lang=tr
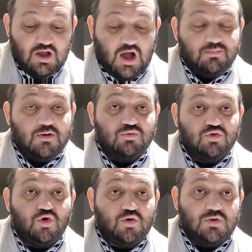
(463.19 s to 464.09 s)
Ama
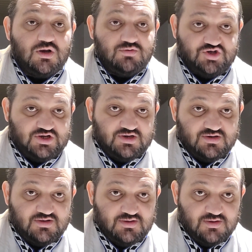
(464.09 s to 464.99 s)
bu normal bir
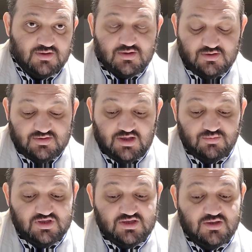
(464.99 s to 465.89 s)
şekilde.
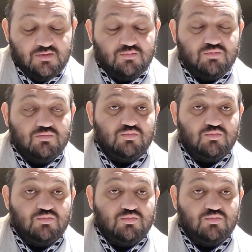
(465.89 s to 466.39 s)
Tabii ki